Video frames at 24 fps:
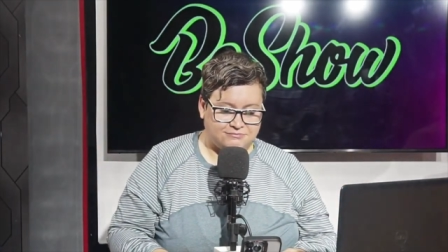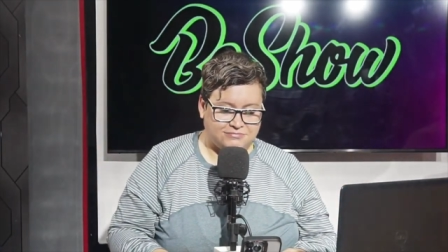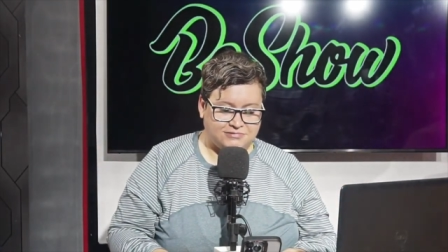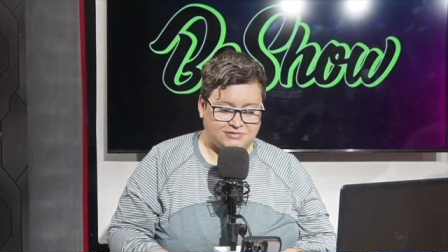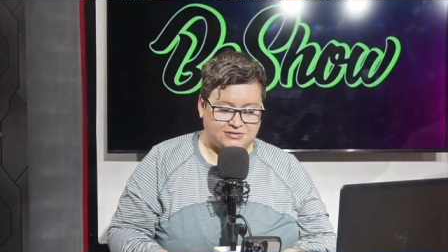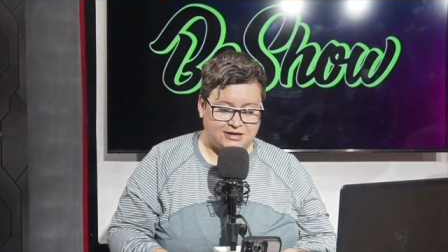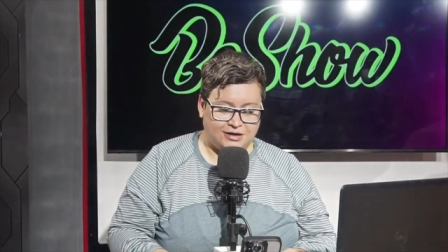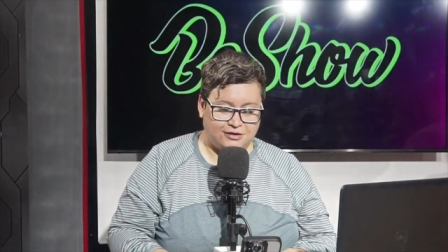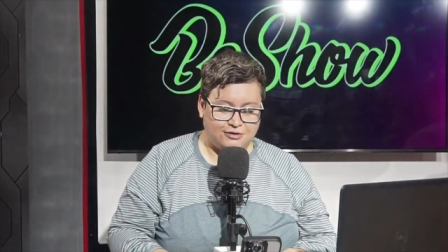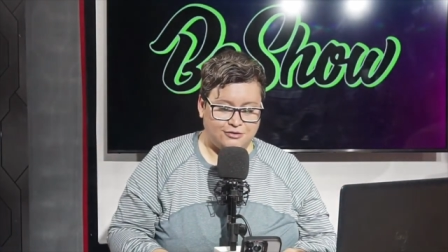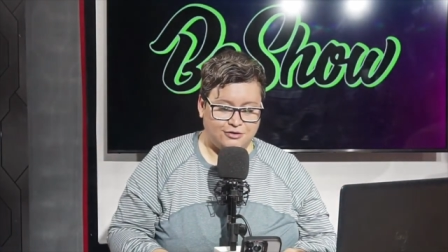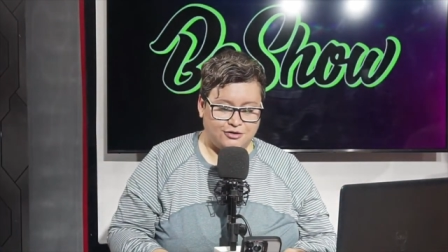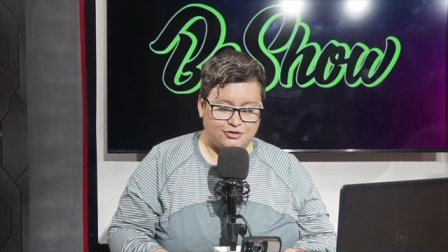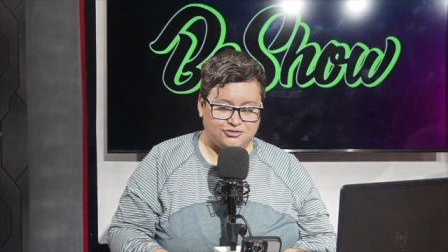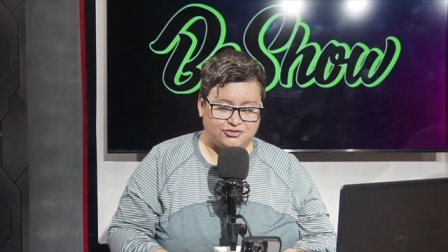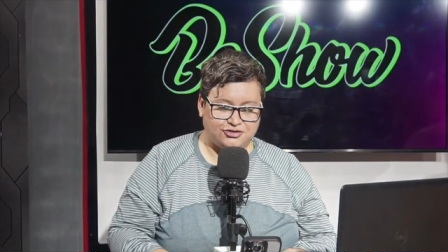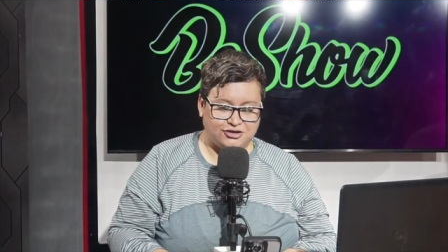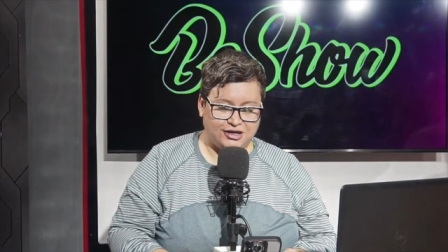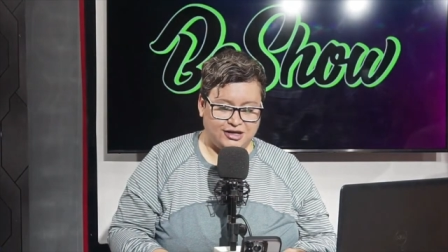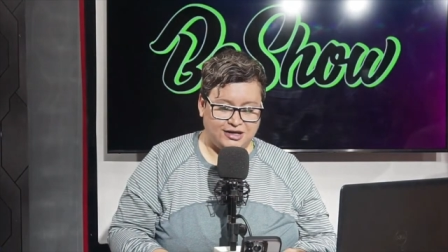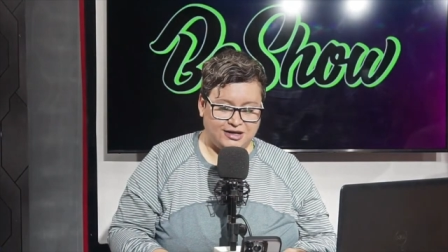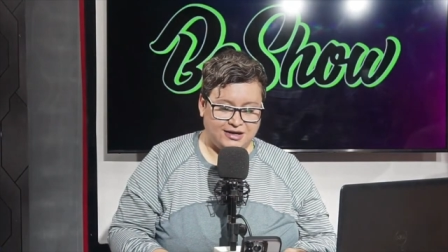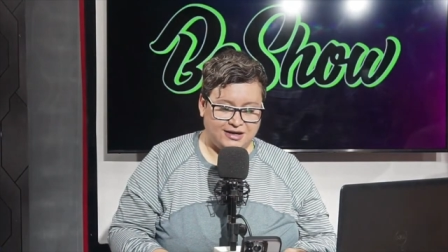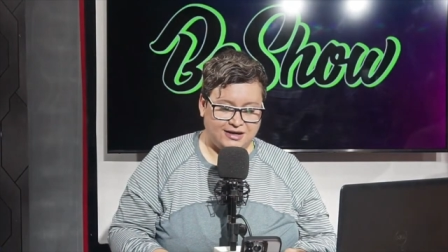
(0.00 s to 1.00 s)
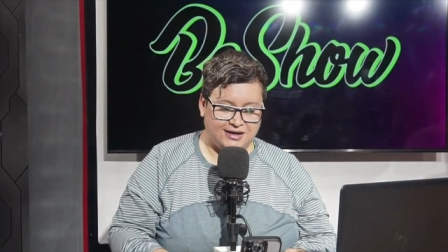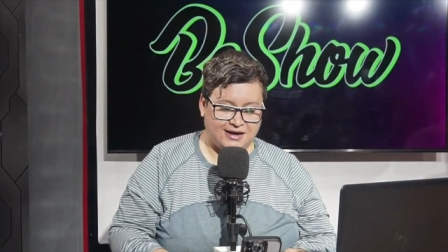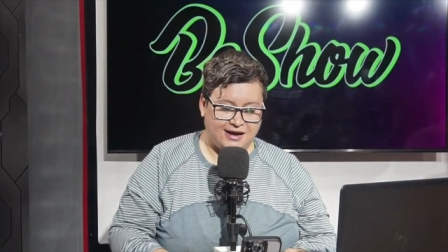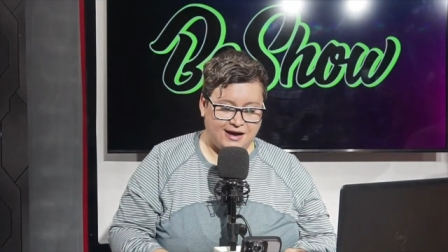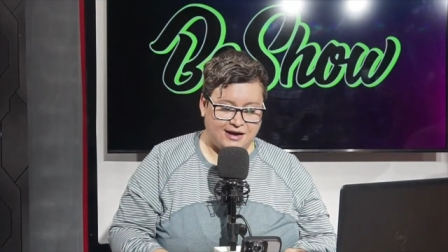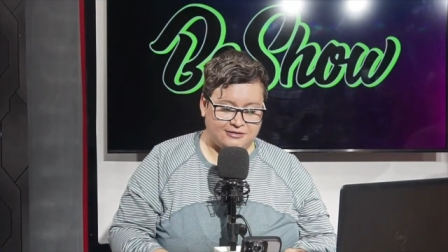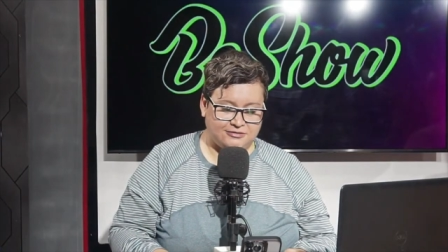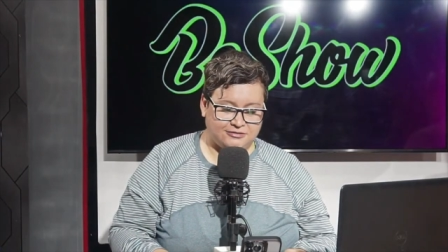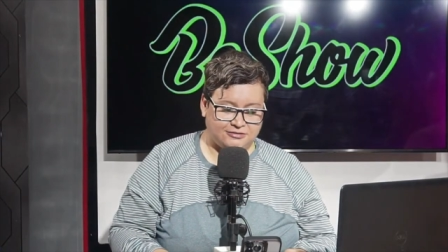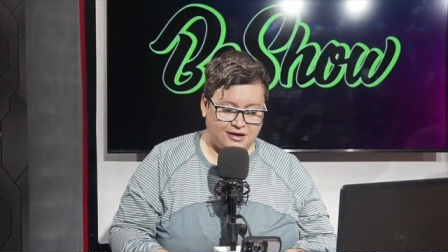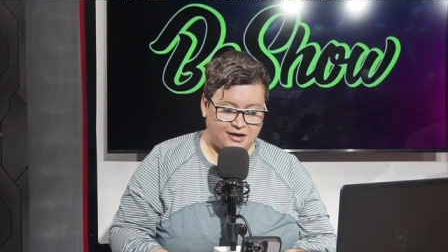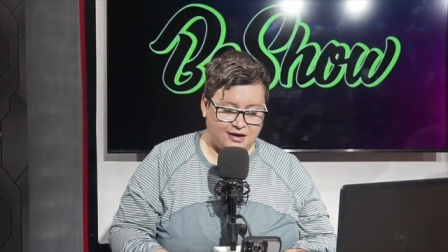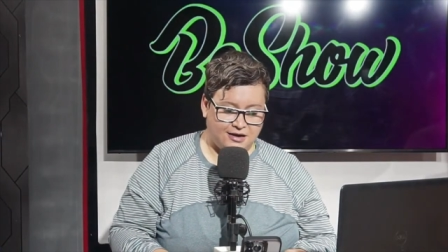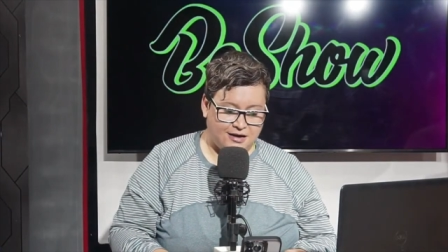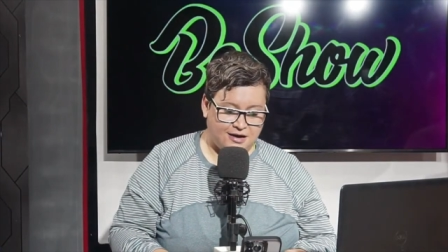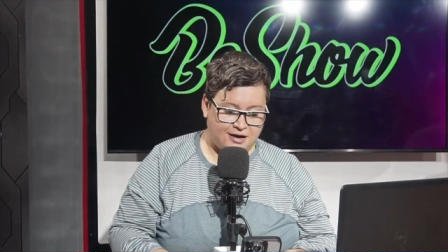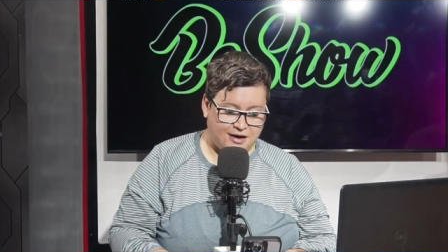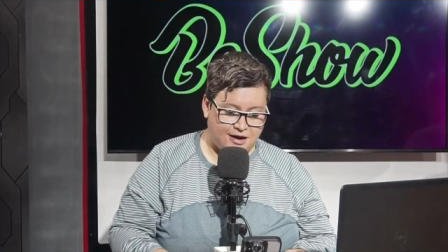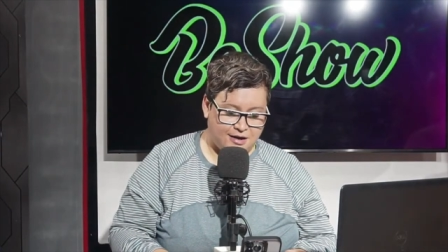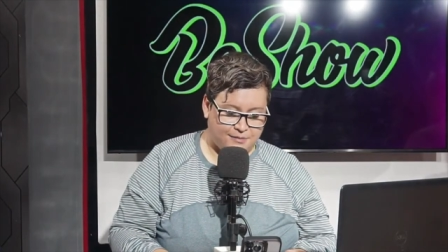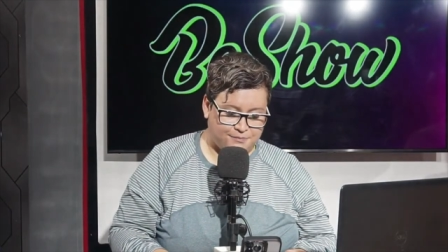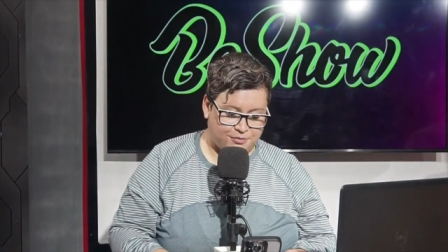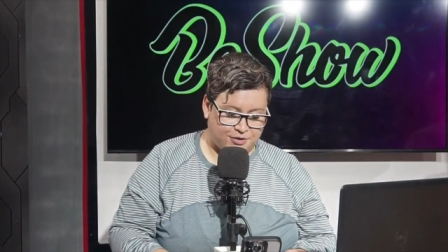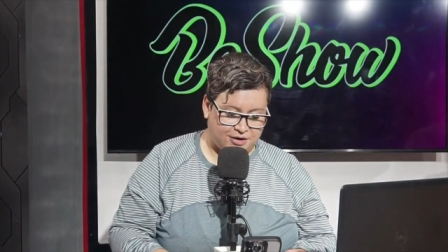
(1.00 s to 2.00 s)
saludos Cine,
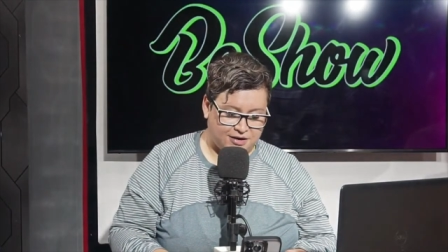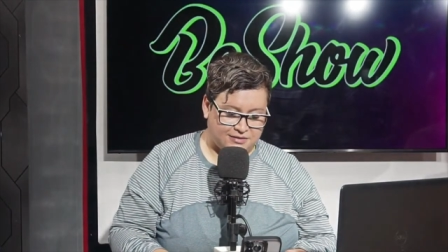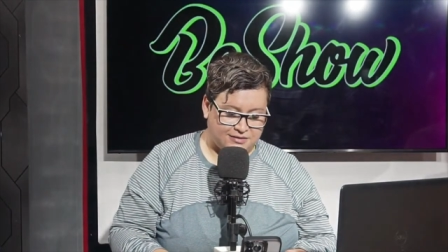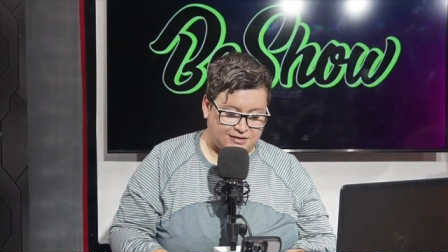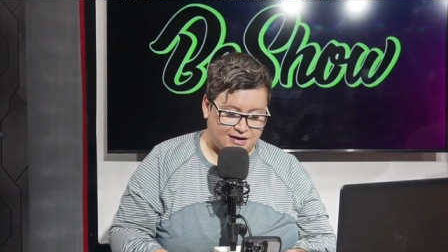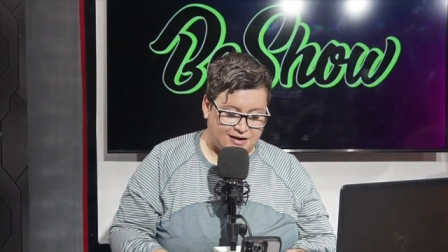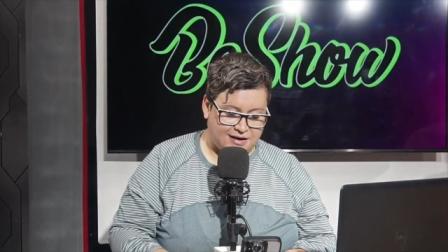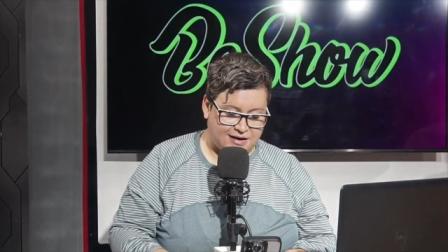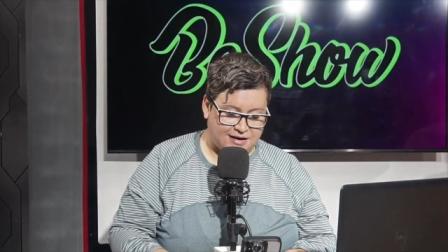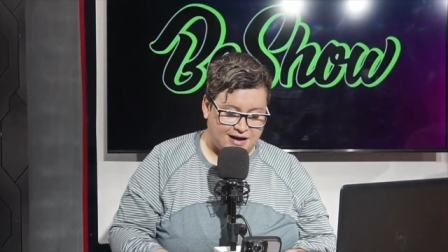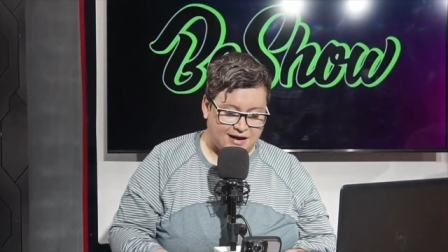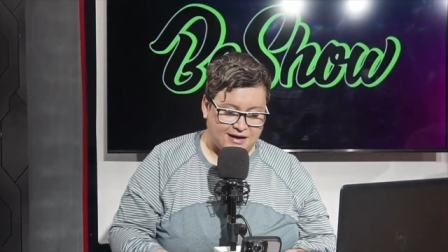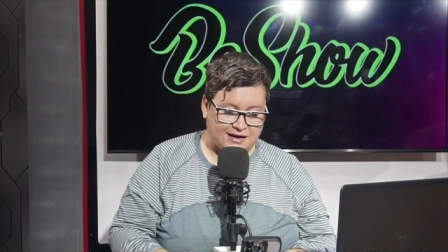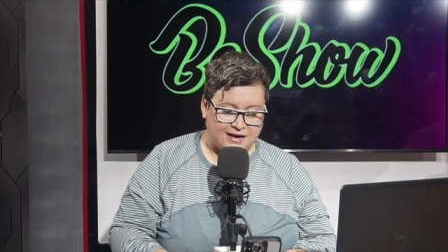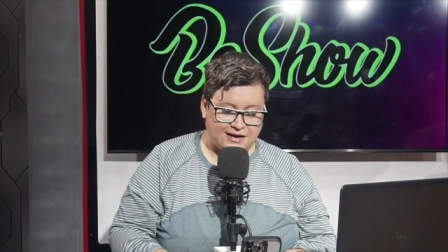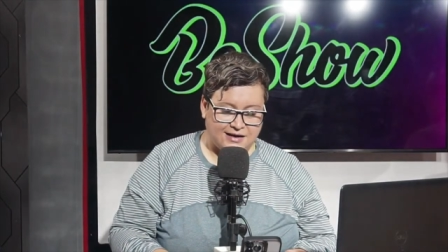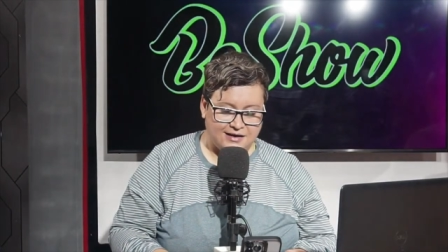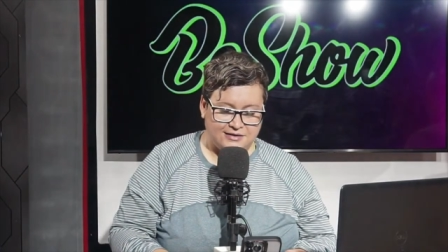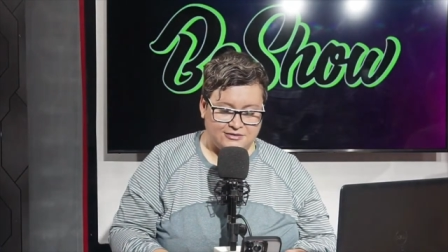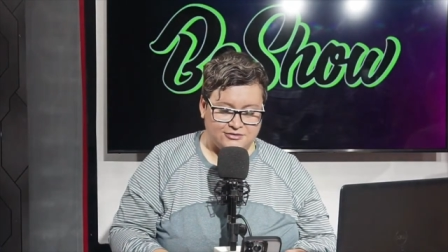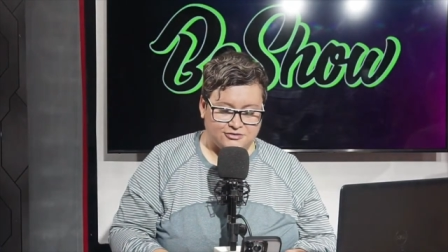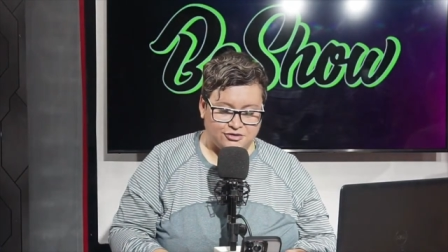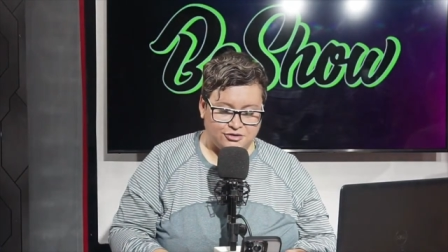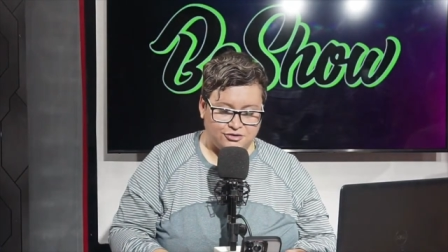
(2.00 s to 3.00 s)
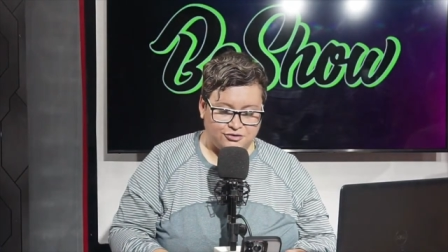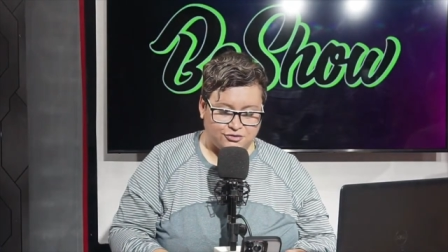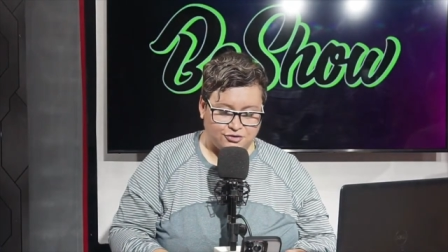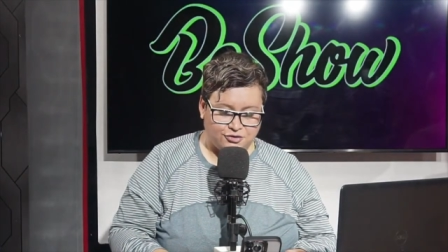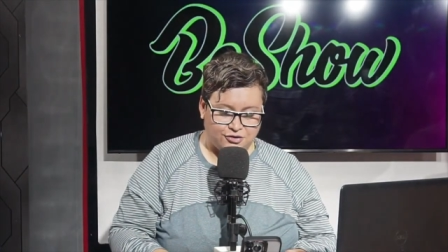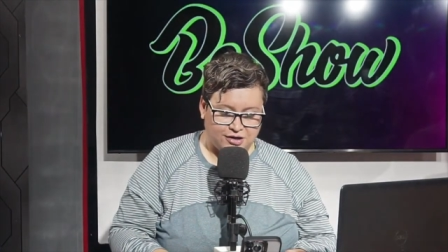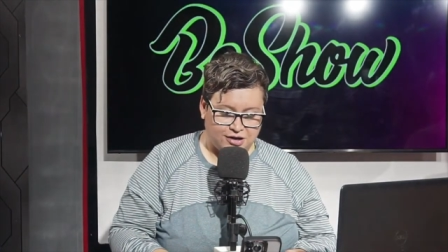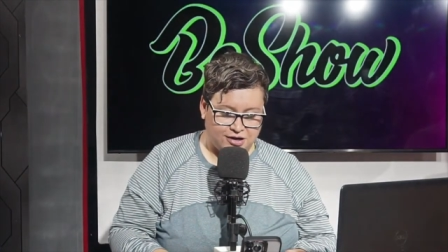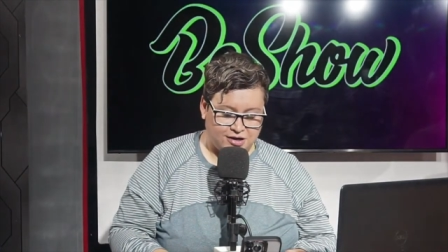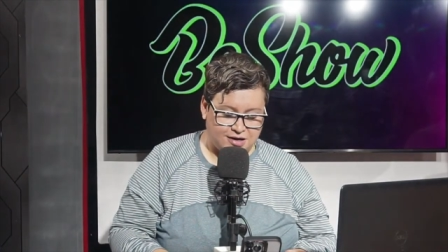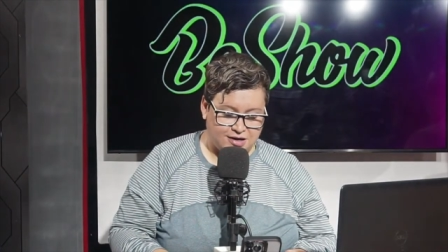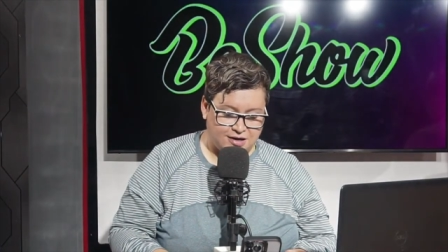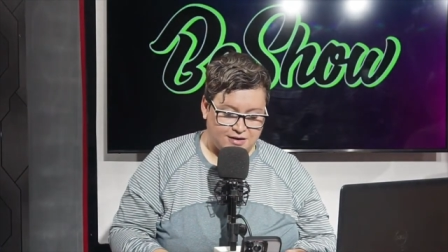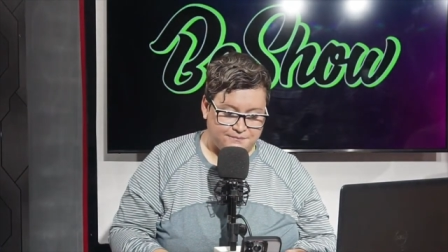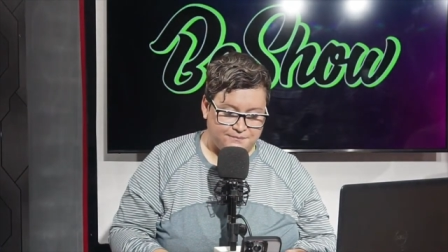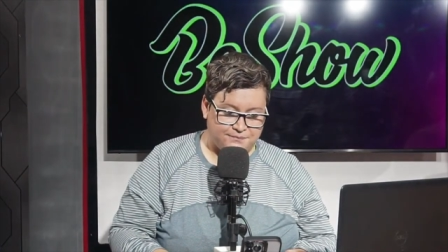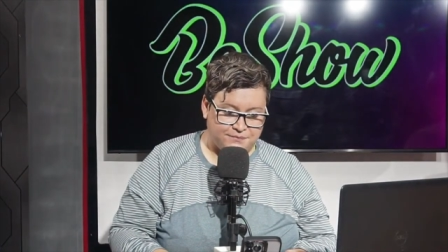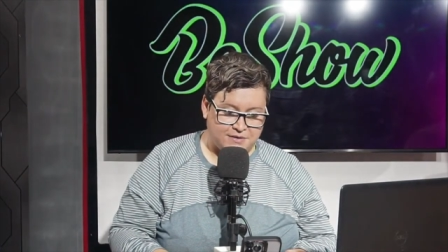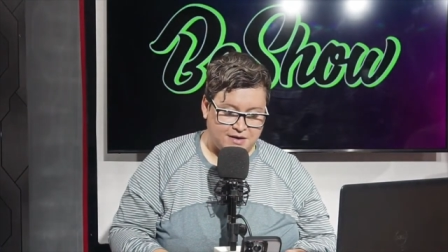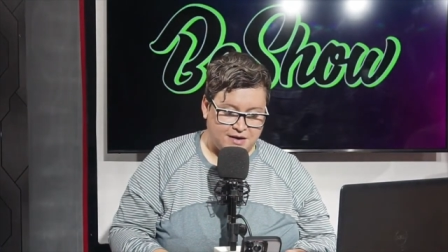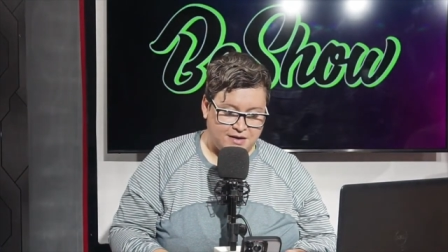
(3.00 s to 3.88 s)
gracias por estar acá en sintonía